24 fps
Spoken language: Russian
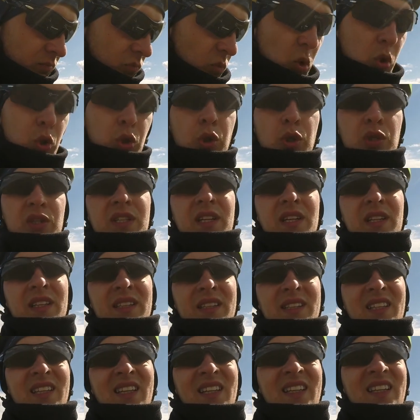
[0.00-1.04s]
ну, что
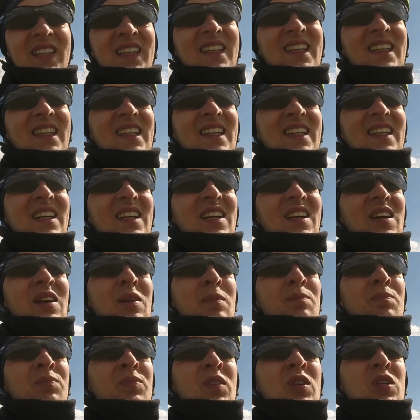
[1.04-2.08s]
делать?
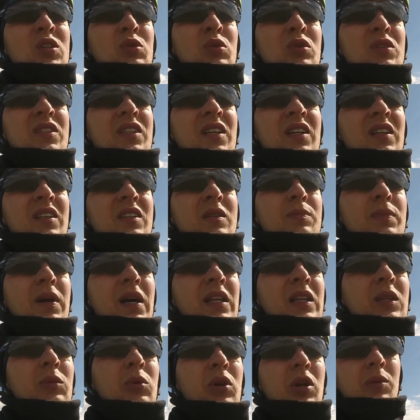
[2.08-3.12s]
Что делать?
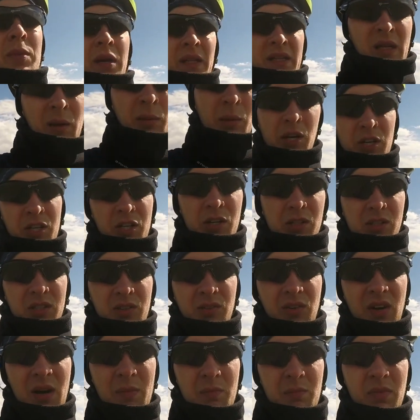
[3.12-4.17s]
Поэтому, ребята, обращаюсь к
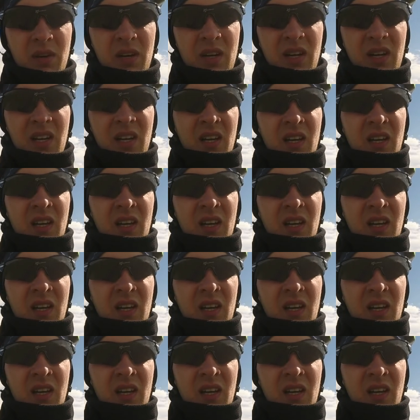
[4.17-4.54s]
вам.